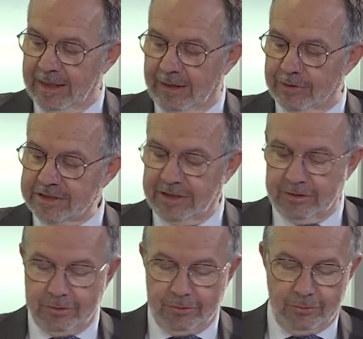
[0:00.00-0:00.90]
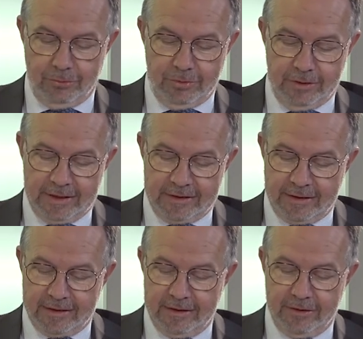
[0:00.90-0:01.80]
Y lo ha escrito un
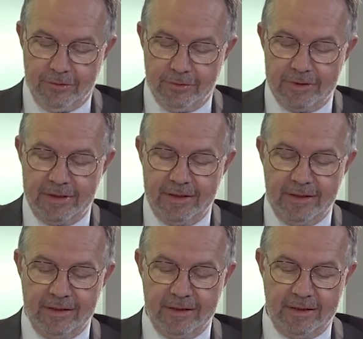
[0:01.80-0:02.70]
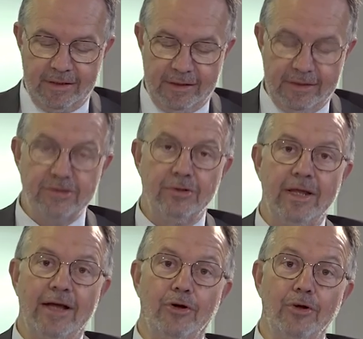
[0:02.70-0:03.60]
catedrático de eh,
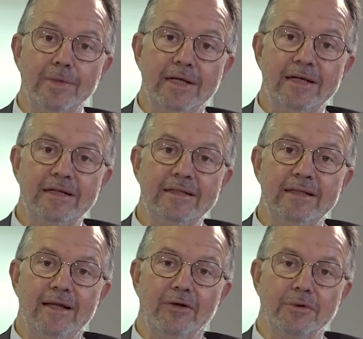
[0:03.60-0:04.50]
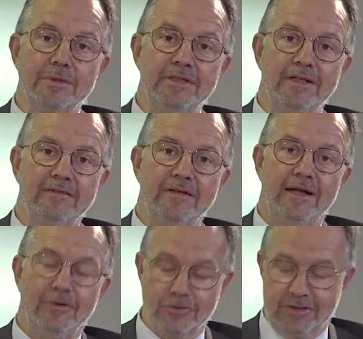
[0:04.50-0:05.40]
Historia Económica de la Universidad
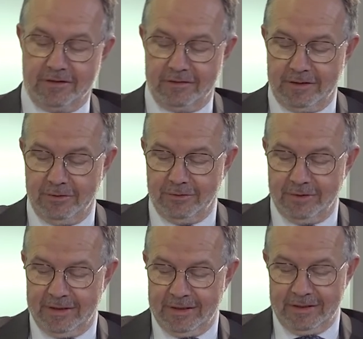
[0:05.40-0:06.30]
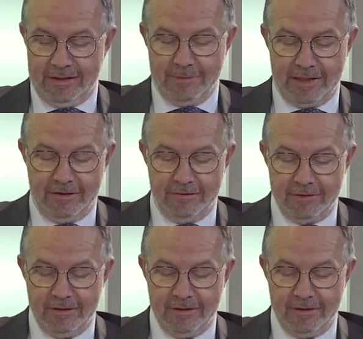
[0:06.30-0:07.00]
Carlos III de Madrid,